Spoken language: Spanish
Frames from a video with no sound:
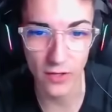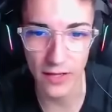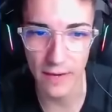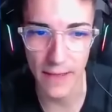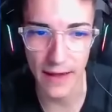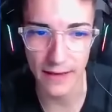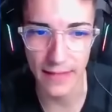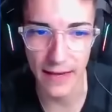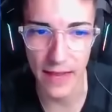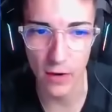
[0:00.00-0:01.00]
no tiene balas
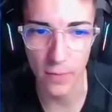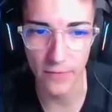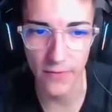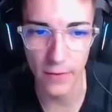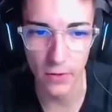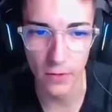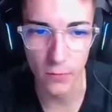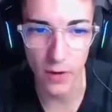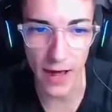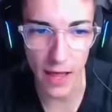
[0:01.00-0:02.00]
Dale algo, por favor
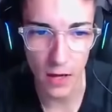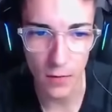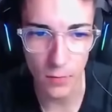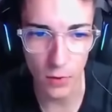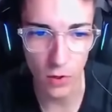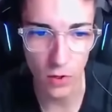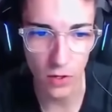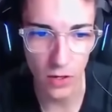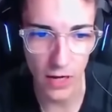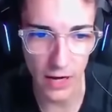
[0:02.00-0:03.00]
¿Buena? Bueno,
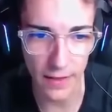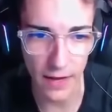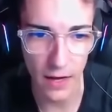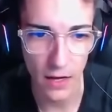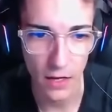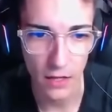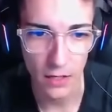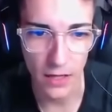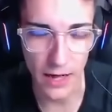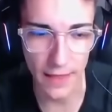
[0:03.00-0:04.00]
la cadera
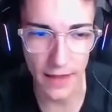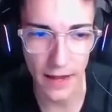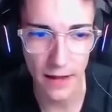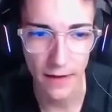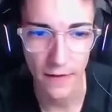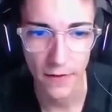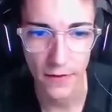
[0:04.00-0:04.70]
De cadera